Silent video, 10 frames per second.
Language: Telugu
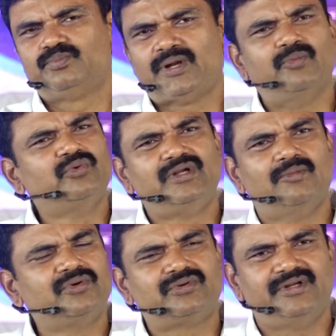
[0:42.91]
ప్రభువు
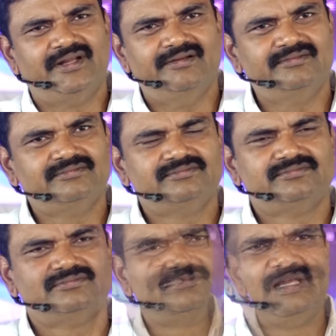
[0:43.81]
నమ్ముకున్నాను
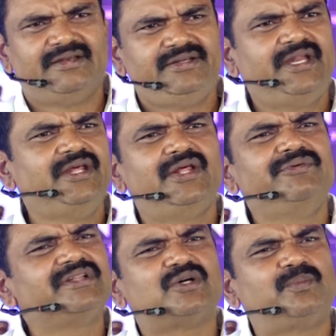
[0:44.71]

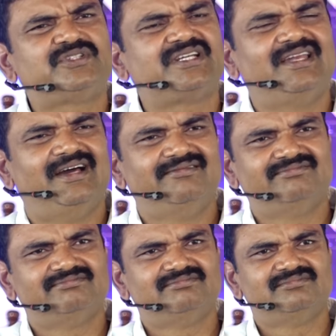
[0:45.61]
నేనేమీ తప్పు చేయలే
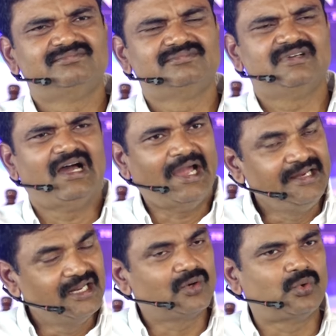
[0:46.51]

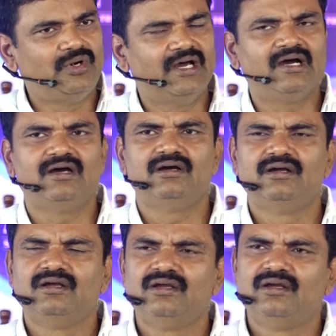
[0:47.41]
అయినా కూడా
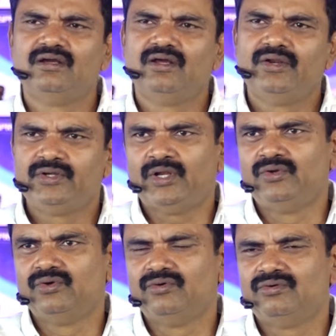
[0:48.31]

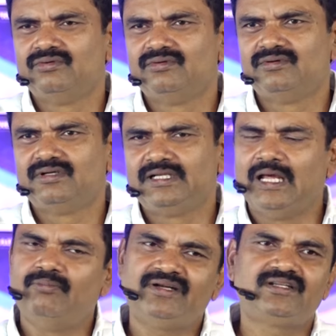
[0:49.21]
నన్ను నా
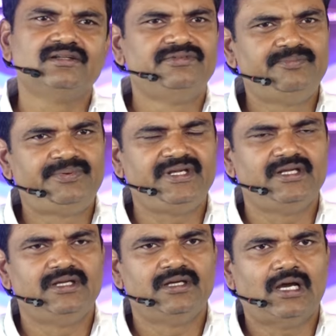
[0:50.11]
బట్టలు విప్పి
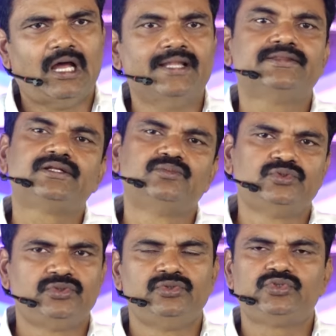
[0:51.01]
అందరి
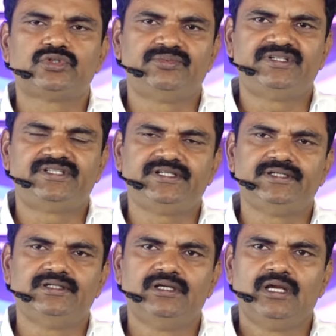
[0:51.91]
ముందు నుంచోబెట్టి
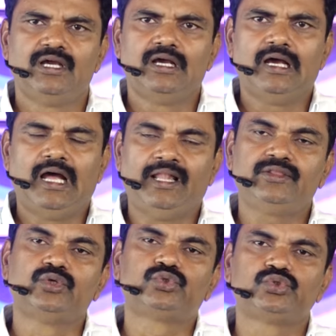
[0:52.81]

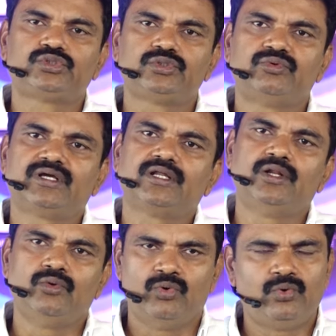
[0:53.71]
అందరూ చూస్తూ ఉండగా
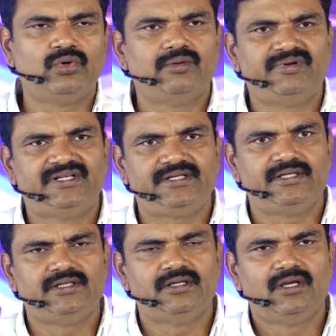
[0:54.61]
నన్ను వంగుండబెట్టి
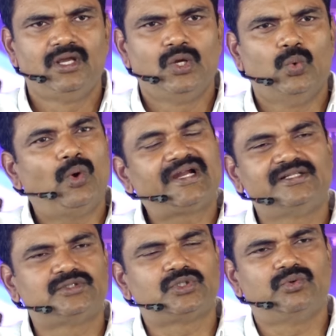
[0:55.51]
ఒకటి
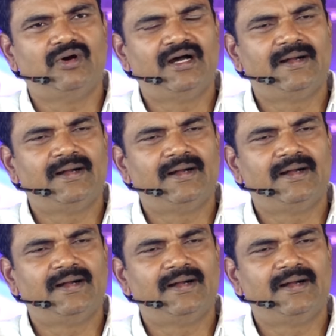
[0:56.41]
తక్కువ